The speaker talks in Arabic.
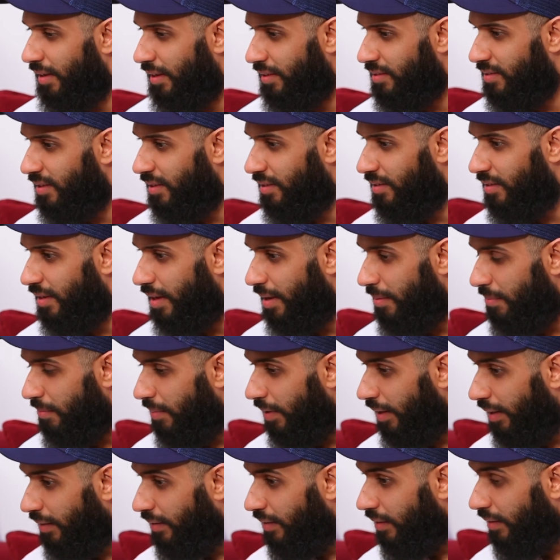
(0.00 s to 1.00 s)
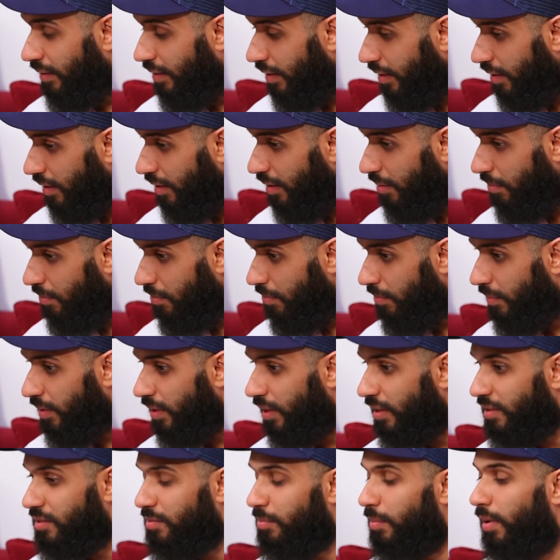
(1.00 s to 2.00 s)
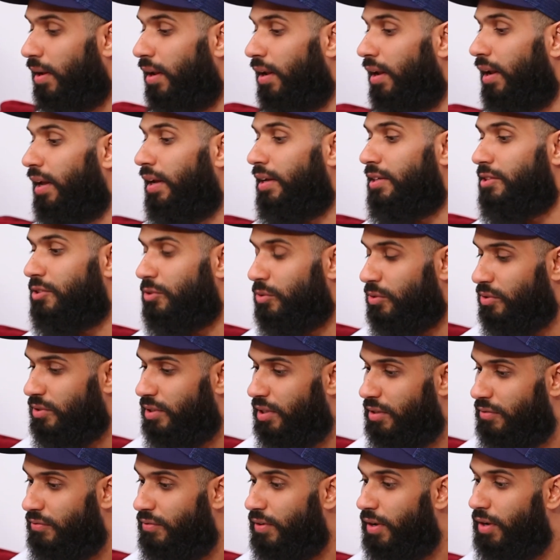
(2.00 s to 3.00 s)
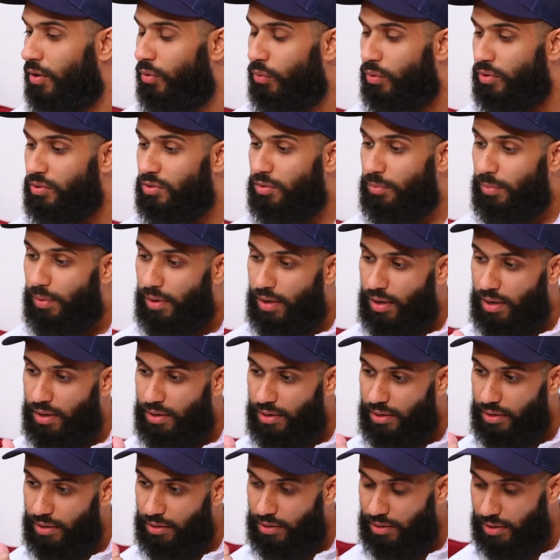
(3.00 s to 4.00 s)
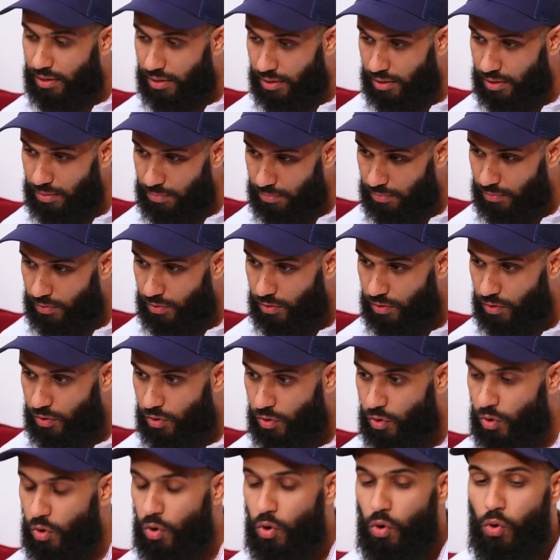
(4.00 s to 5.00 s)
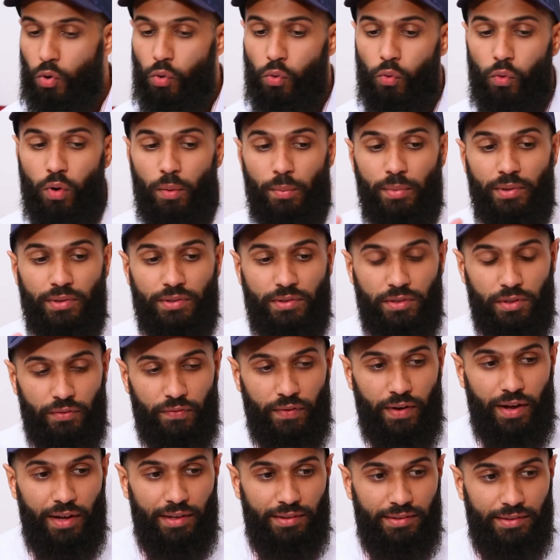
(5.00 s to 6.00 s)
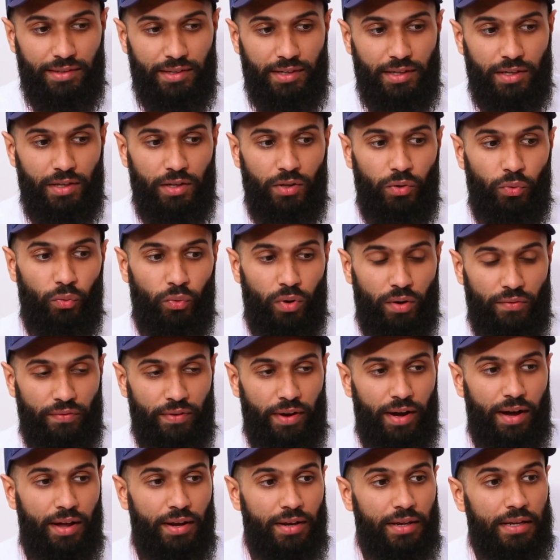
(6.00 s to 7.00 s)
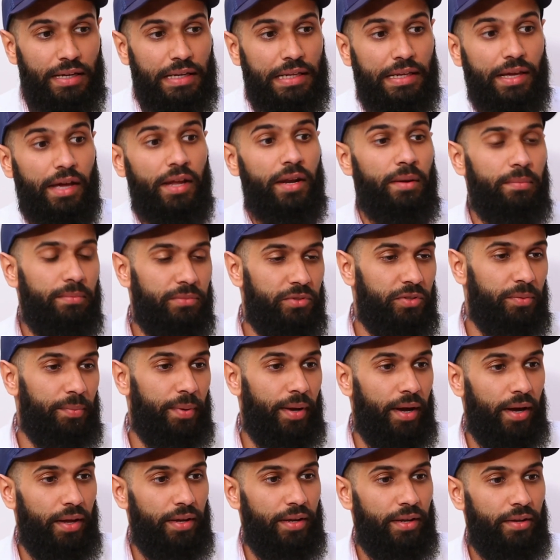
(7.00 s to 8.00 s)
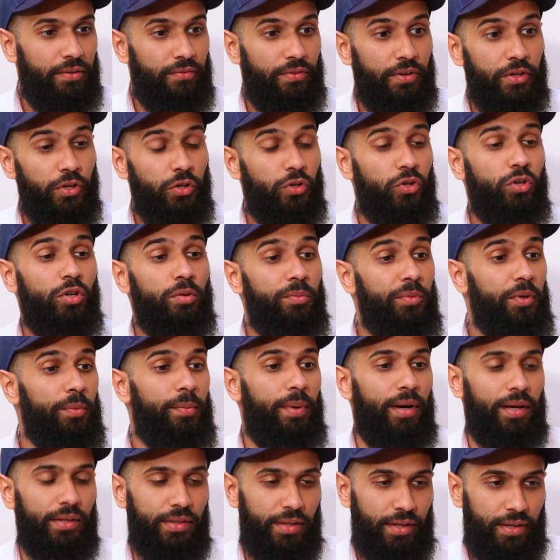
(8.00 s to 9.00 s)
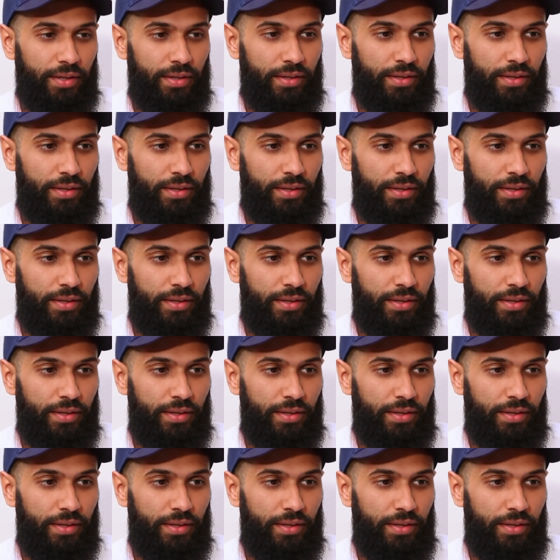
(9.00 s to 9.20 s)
أحسنت هم بعد الكريم من أسماء الله عز وجل فهو سبحانه الكريم ومن صفاته وأفعاله الكرم سبحانه فيكرم عباده